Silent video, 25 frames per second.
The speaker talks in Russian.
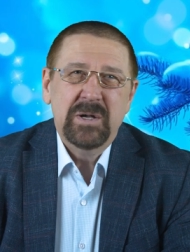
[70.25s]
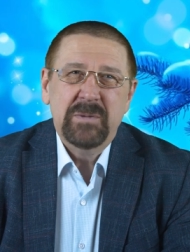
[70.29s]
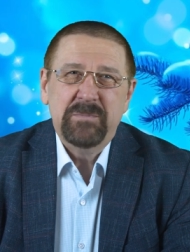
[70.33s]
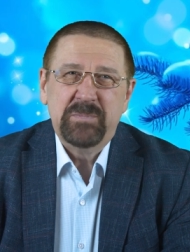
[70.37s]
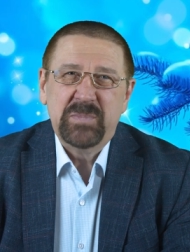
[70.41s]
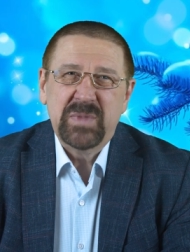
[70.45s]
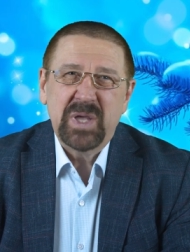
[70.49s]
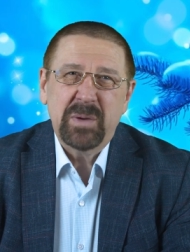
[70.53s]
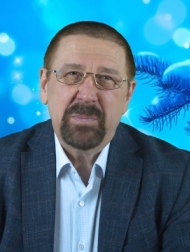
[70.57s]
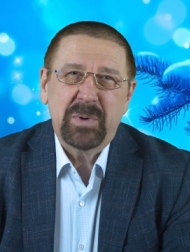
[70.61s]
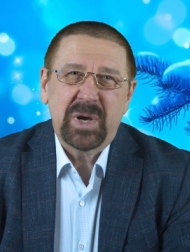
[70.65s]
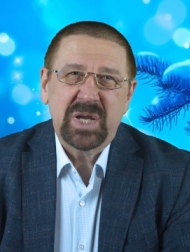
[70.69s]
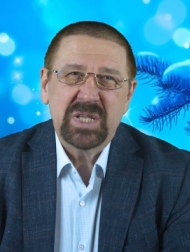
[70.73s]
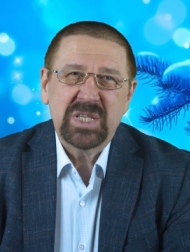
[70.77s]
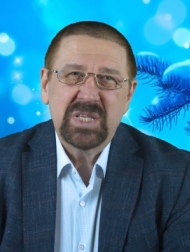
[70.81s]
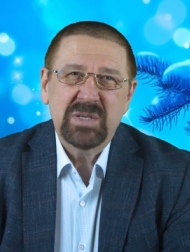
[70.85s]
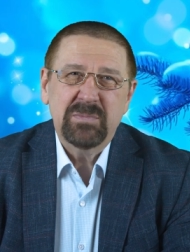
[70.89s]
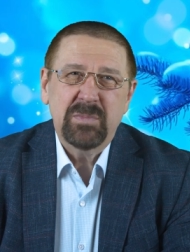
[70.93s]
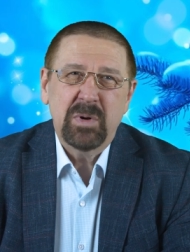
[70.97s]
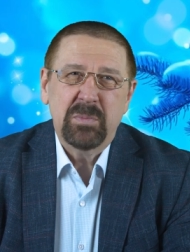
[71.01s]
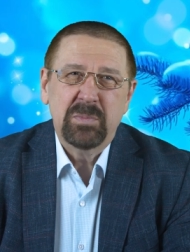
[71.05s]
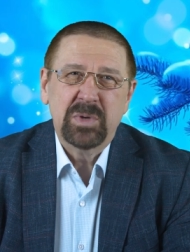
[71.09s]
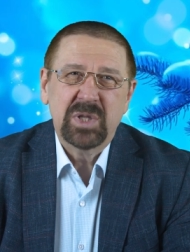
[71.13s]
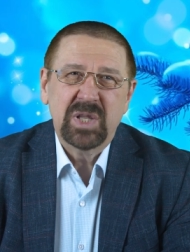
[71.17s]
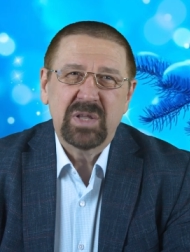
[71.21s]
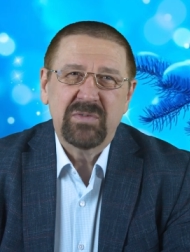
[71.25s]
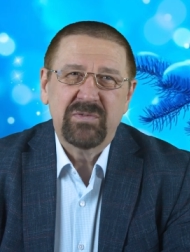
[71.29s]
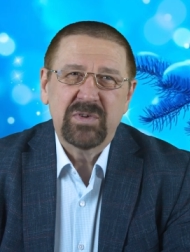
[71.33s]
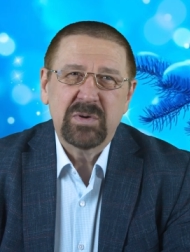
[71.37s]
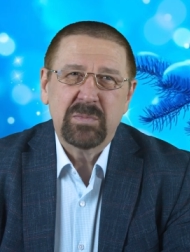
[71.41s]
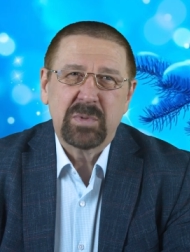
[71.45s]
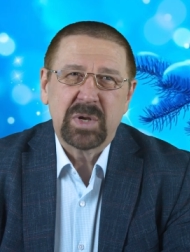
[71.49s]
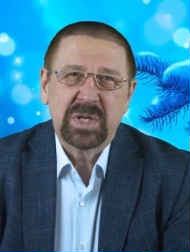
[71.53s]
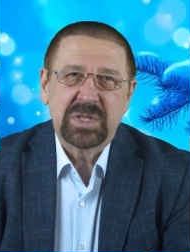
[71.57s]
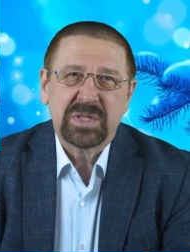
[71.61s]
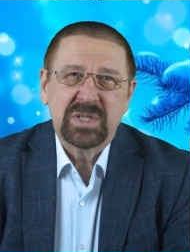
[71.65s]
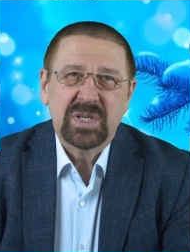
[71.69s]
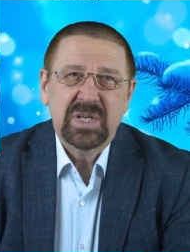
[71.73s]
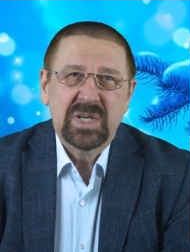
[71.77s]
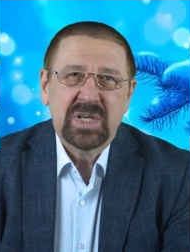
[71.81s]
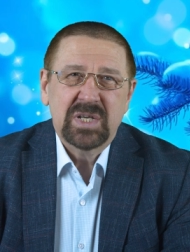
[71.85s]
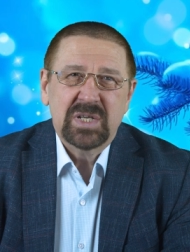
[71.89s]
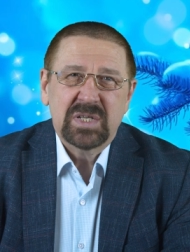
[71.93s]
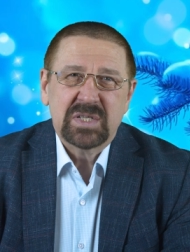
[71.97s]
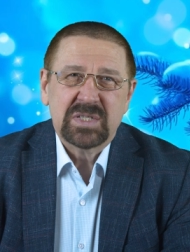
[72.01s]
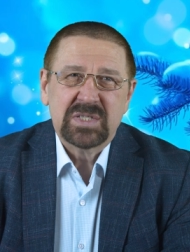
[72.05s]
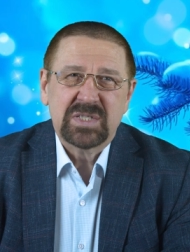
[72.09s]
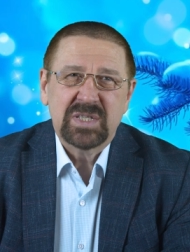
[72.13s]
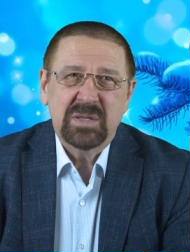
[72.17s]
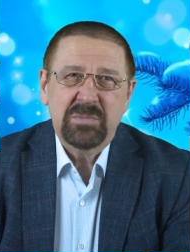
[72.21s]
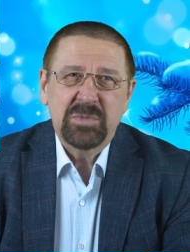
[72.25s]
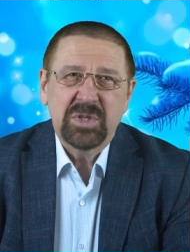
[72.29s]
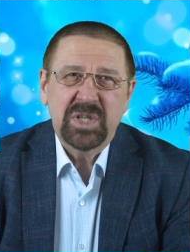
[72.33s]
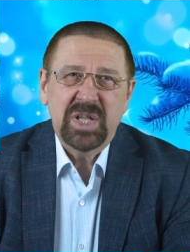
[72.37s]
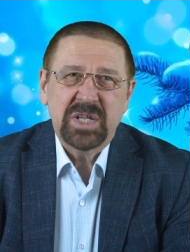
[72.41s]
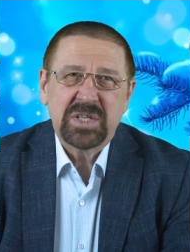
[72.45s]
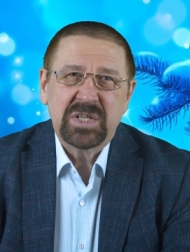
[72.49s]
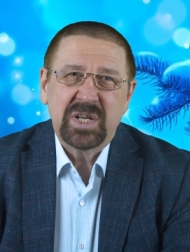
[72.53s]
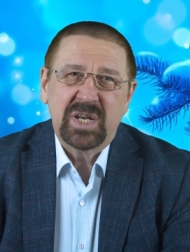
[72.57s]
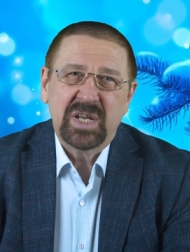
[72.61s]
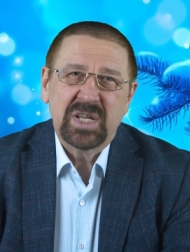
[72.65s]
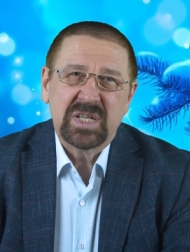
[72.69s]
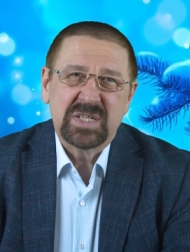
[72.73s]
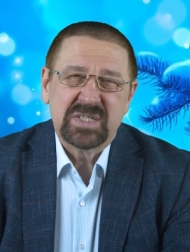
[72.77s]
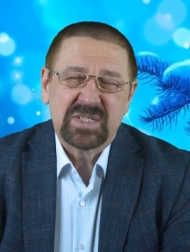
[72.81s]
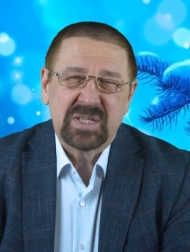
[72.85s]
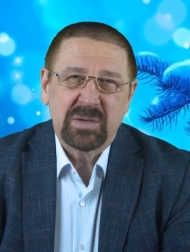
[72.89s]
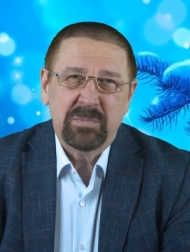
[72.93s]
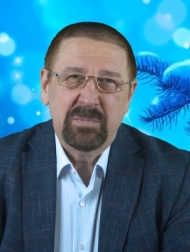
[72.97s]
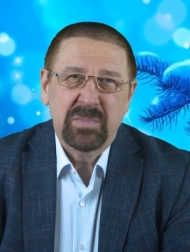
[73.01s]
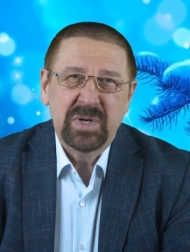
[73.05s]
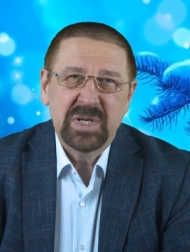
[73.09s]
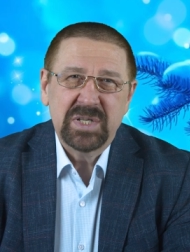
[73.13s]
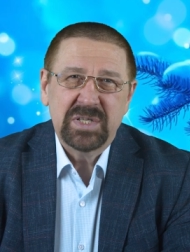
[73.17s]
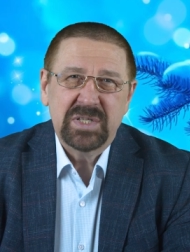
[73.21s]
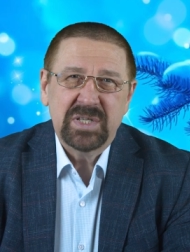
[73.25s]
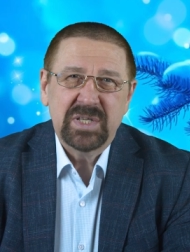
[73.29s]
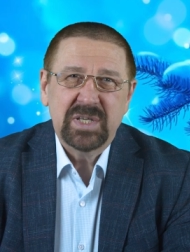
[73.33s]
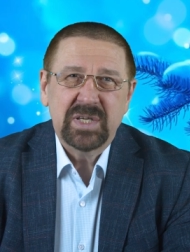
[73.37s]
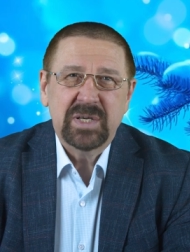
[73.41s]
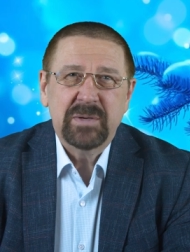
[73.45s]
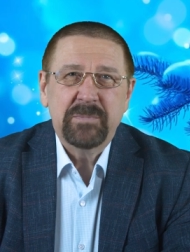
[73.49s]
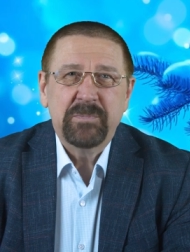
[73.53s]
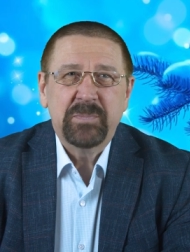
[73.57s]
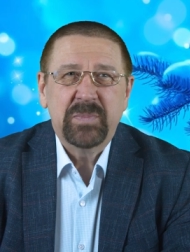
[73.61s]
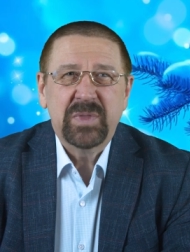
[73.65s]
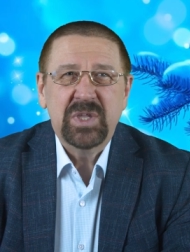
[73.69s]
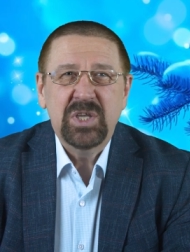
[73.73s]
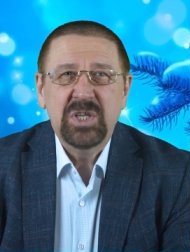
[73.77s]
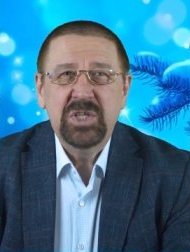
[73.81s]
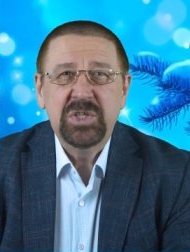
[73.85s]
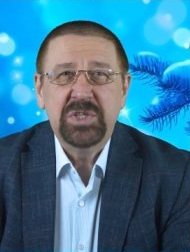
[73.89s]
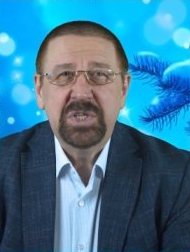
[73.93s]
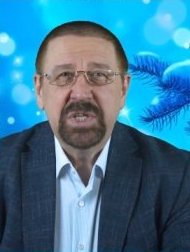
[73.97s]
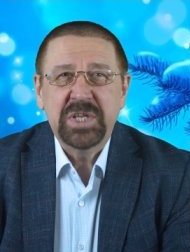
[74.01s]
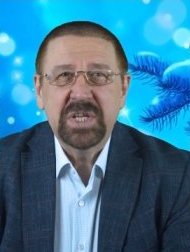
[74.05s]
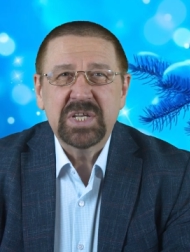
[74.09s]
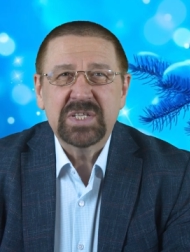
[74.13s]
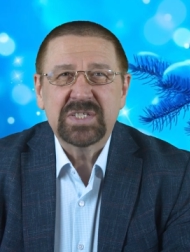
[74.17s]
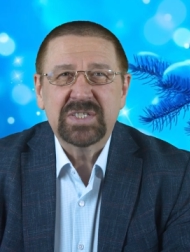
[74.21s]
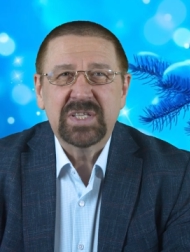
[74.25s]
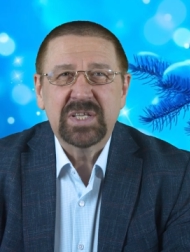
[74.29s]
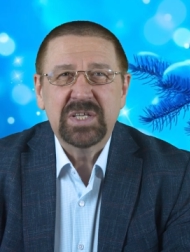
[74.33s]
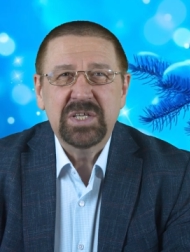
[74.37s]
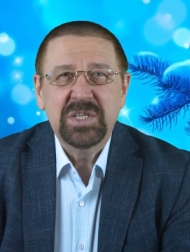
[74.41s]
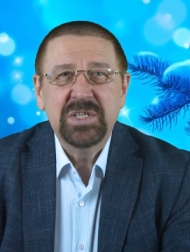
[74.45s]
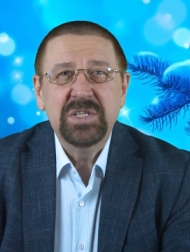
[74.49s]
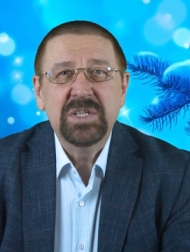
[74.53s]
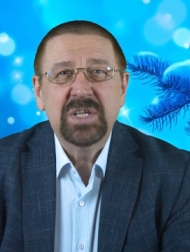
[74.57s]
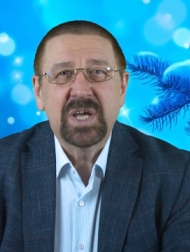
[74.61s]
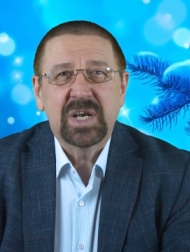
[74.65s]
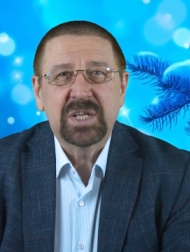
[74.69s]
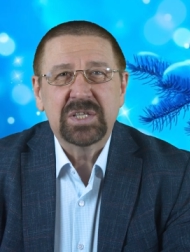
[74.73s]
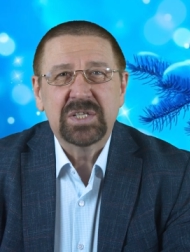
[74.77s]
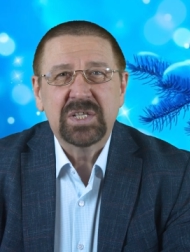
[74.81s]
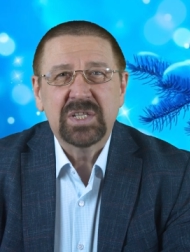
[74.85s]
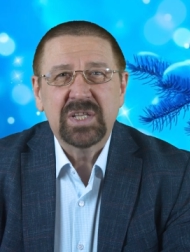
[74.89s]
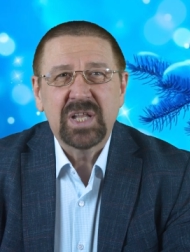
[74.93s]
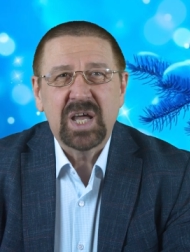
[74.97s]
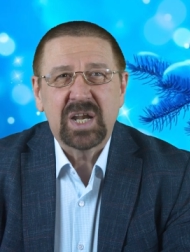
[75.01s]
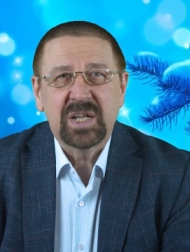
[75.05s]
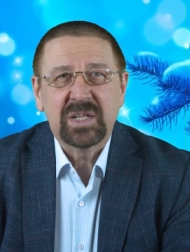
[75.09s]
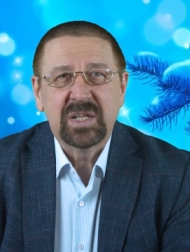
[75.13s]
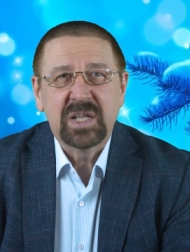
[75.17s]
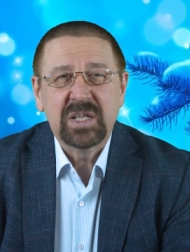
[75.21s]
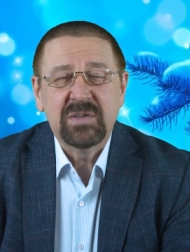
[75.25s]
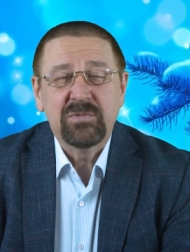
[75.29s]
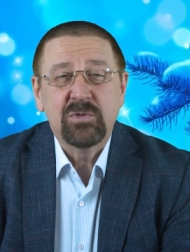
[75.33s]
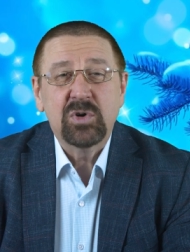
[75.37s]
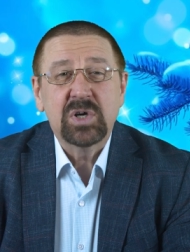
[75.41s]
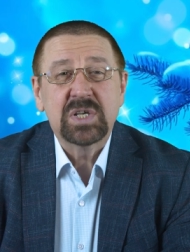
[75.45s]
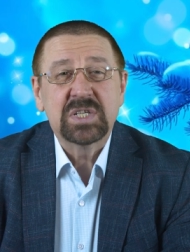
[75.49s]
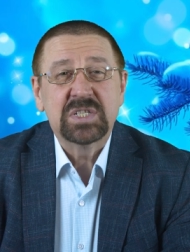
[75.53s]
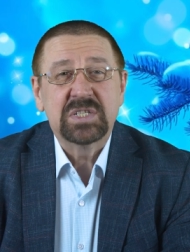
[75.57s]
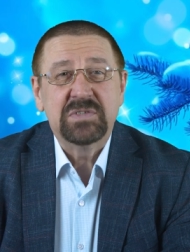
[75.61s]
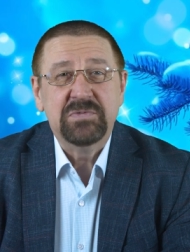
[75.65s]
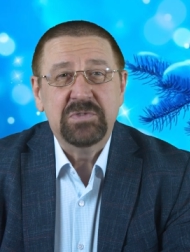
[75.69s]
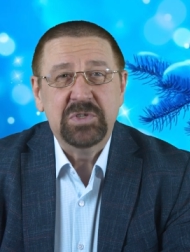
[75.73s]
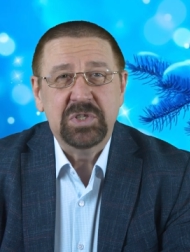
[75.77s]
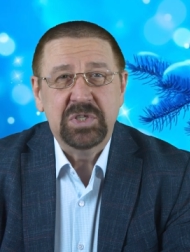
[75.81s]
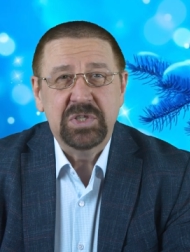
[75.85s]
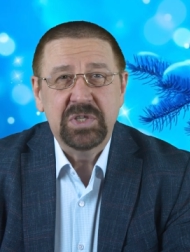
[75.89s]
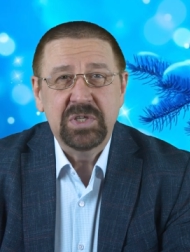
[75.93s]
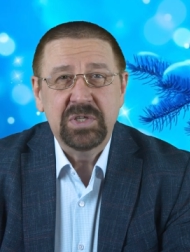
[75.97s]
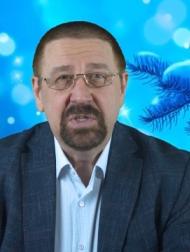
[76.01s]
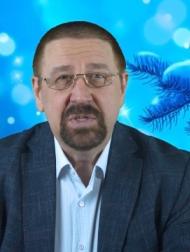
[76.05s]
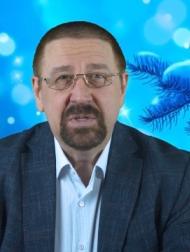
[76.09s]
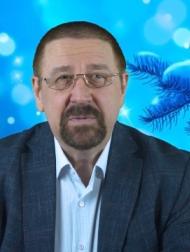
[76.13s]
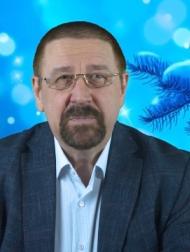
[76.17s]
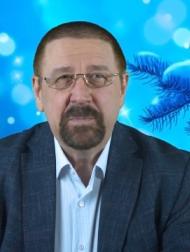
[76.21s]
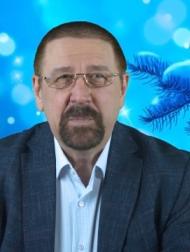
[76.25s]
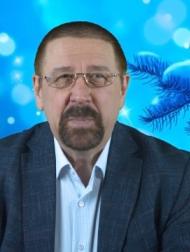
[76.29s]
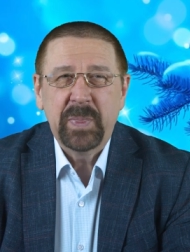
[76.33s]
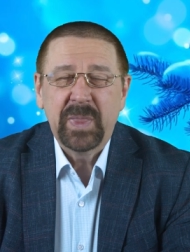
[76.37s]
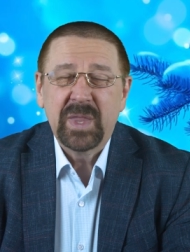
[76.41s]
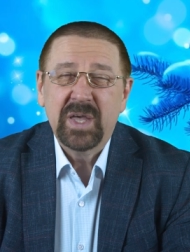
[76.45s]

Необходимо было выбрать знаменательное событие, интересно и неординарно его осветить,